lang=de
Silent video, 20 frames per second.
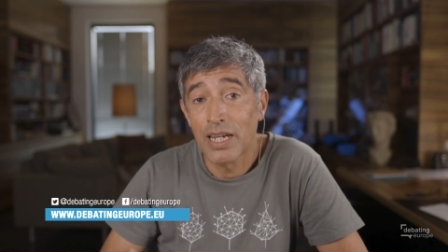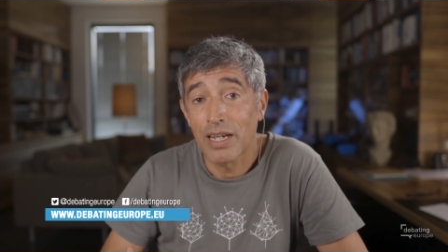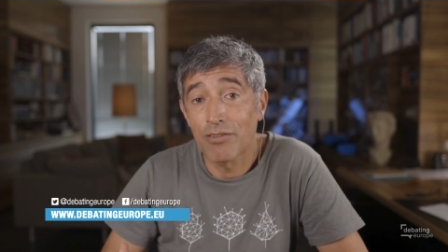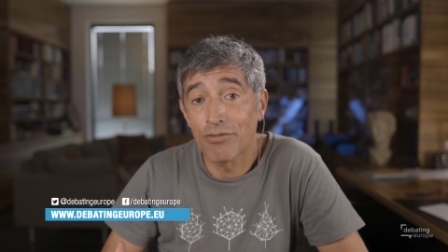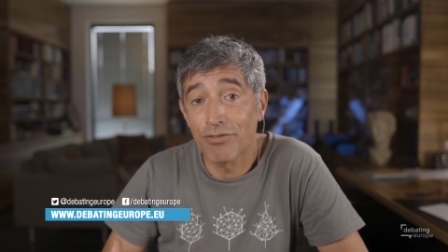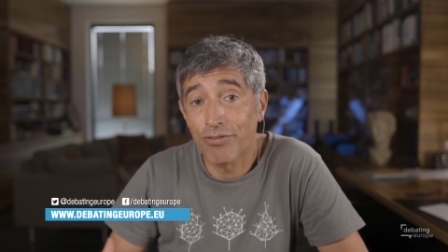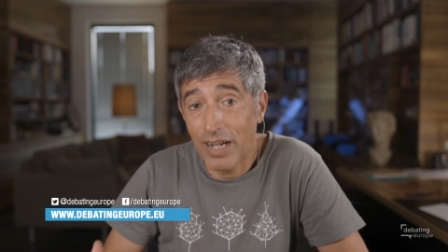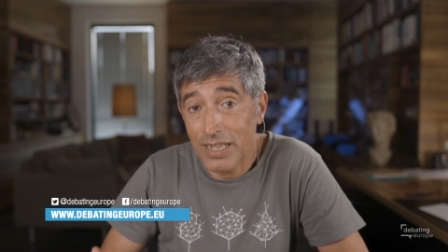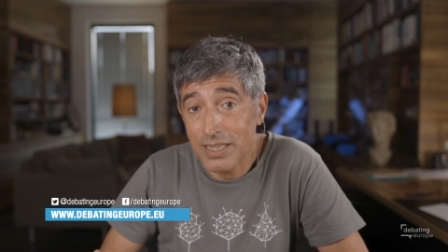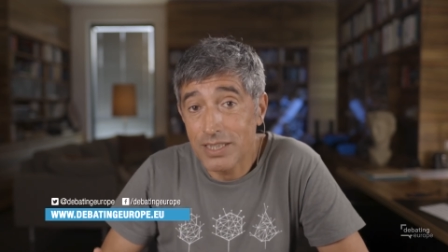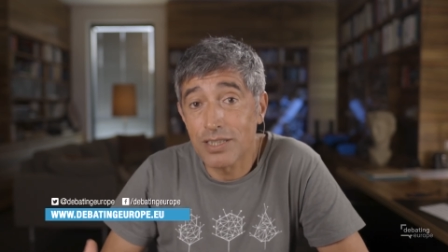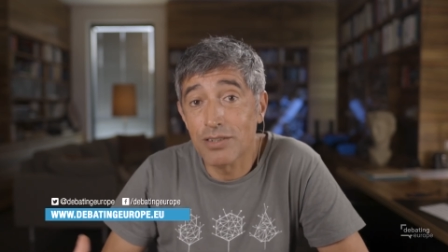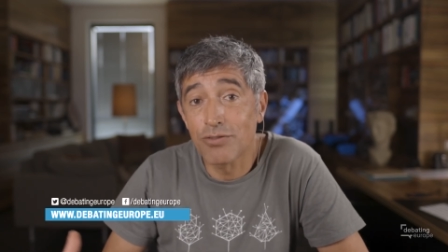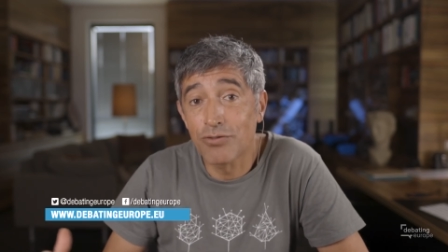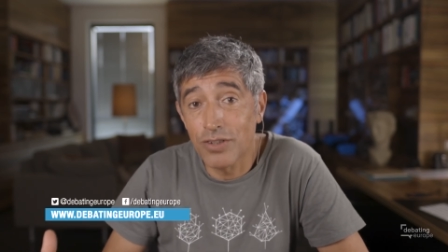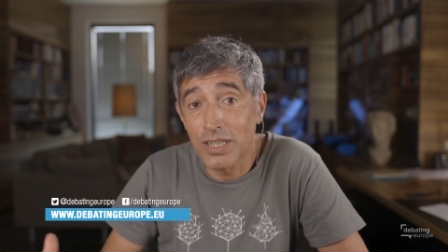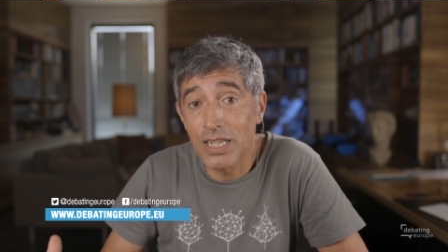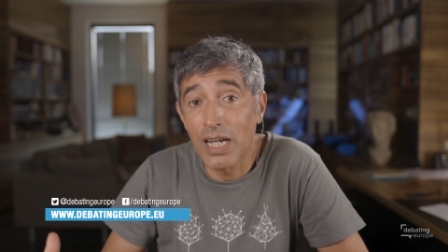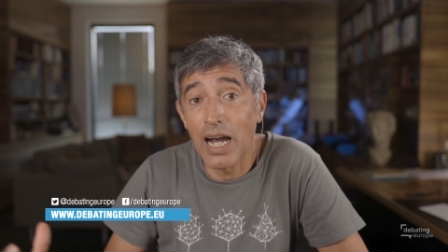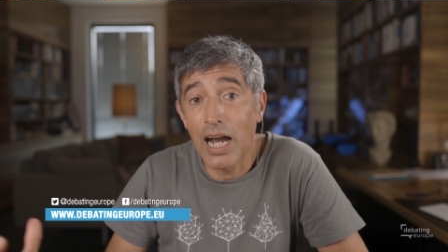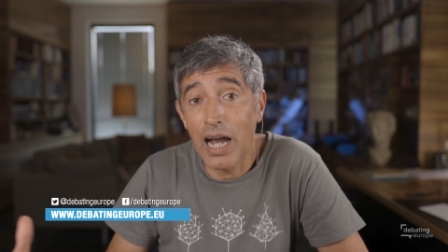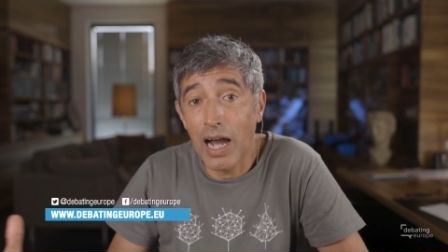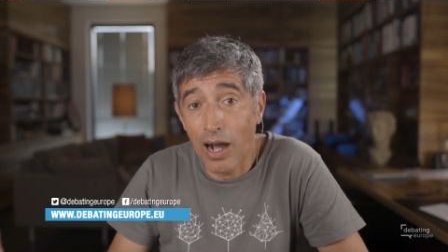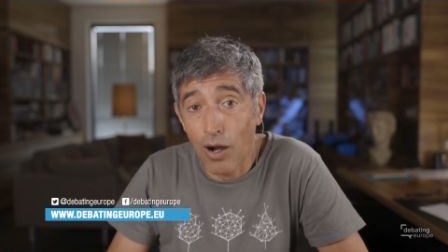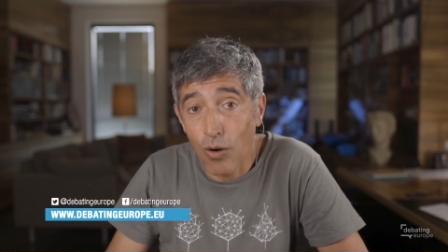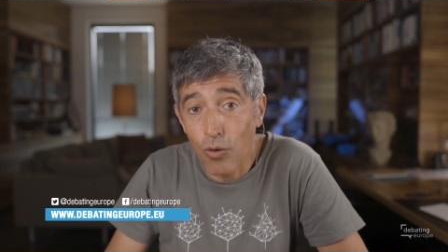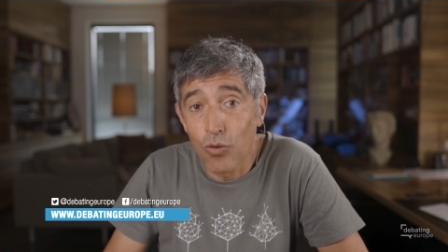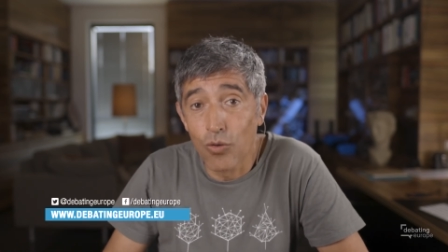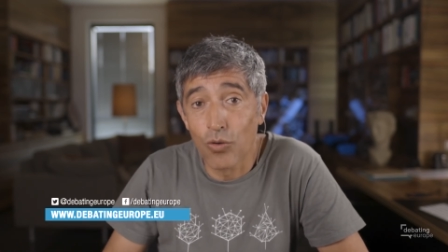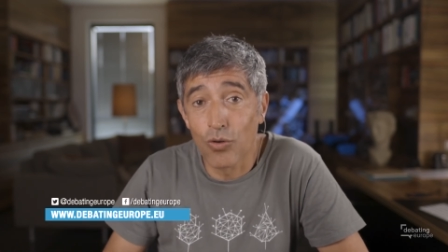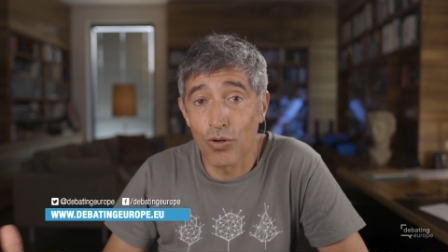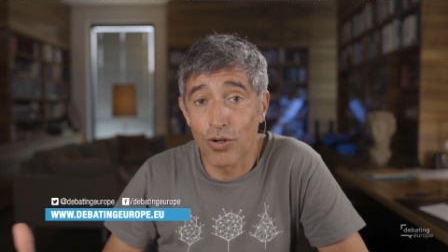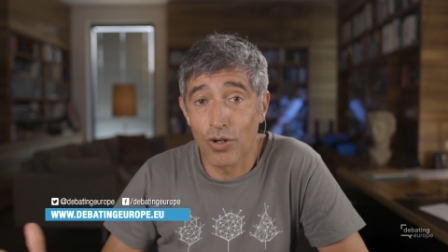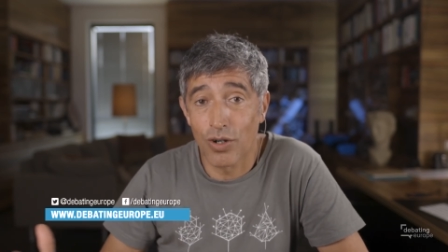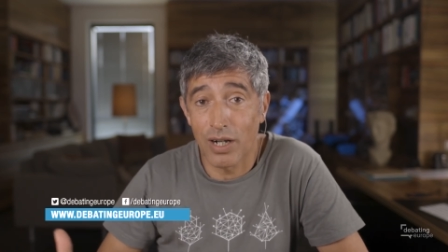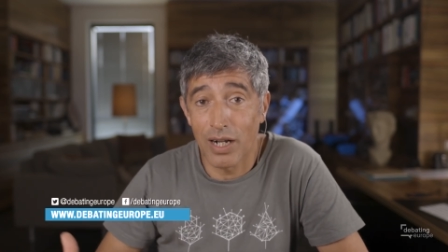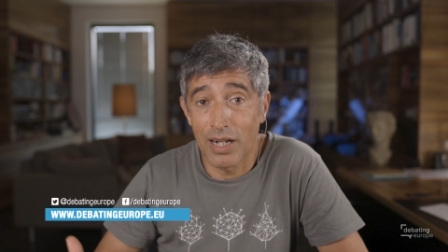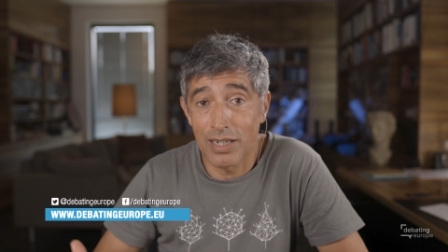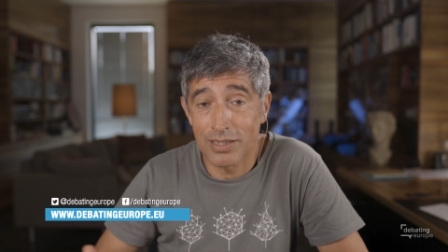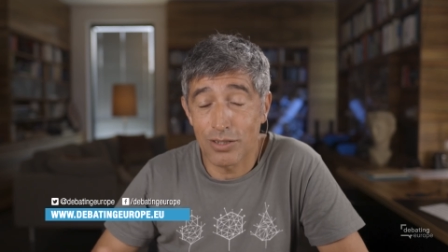was wir
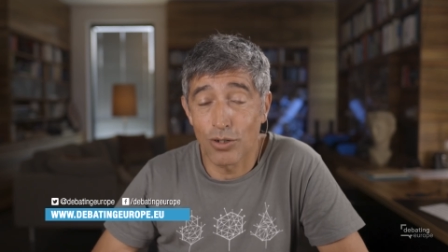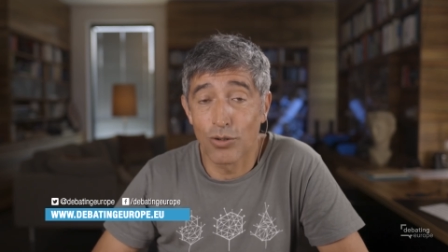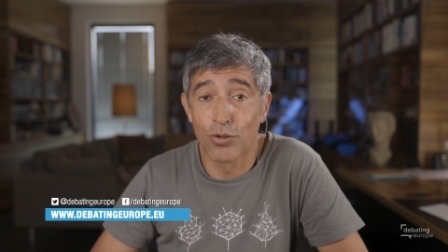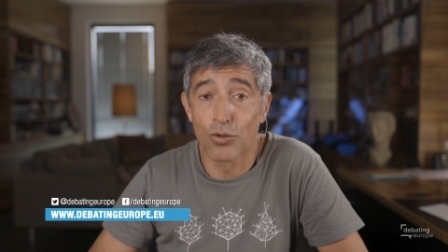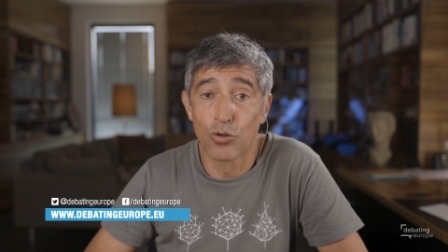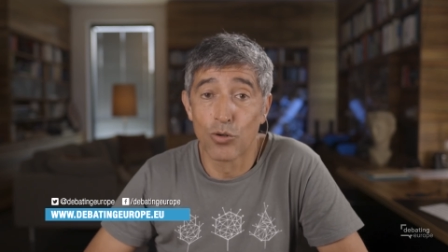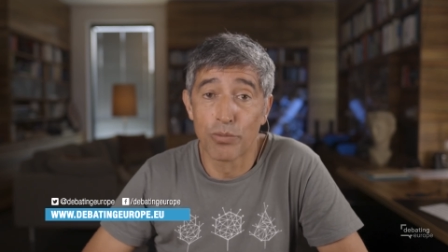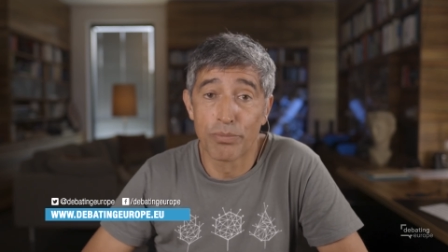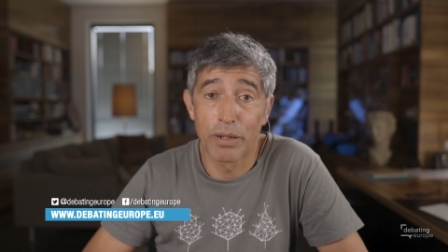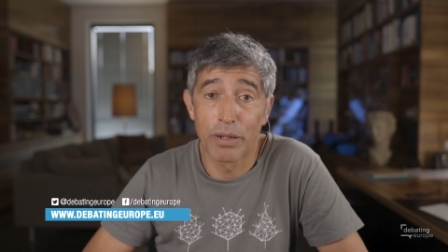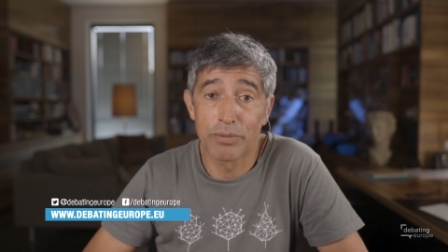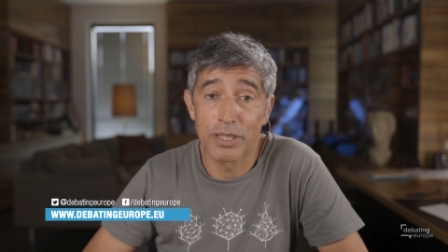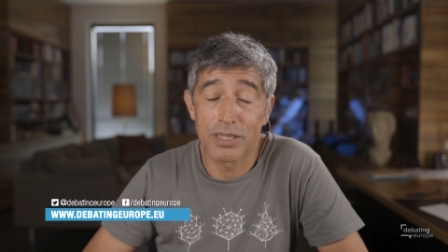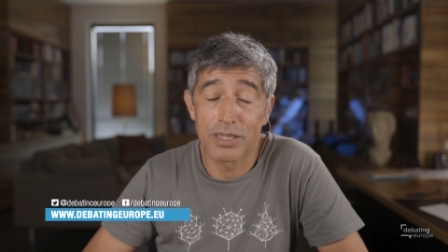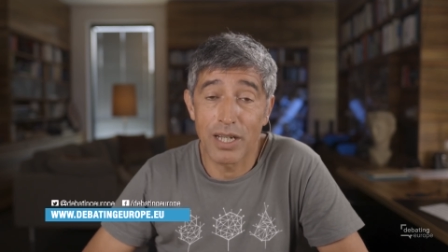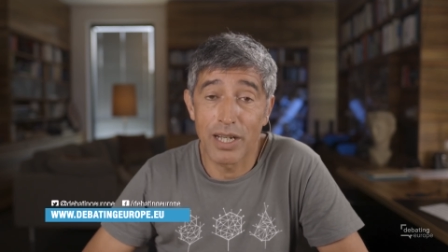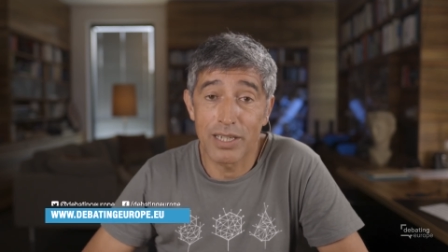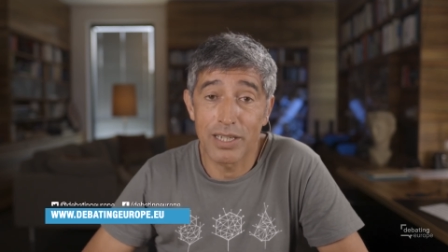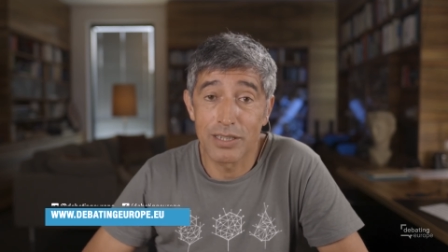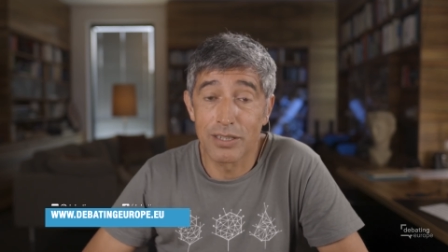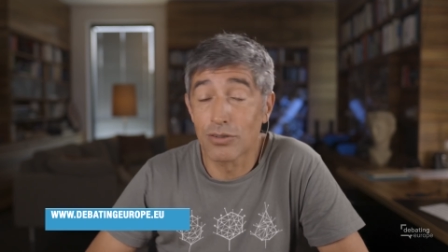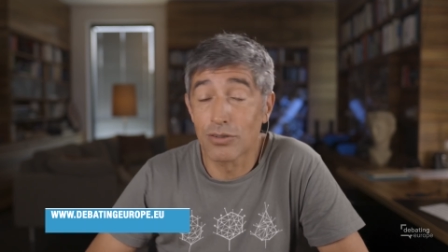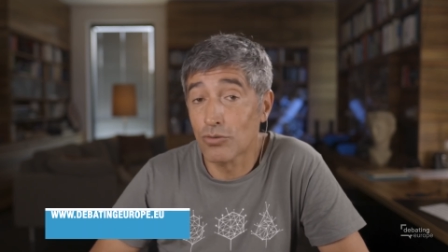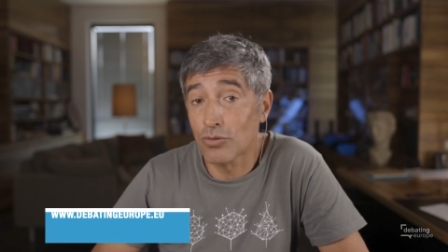auch als Europa bezeichnen.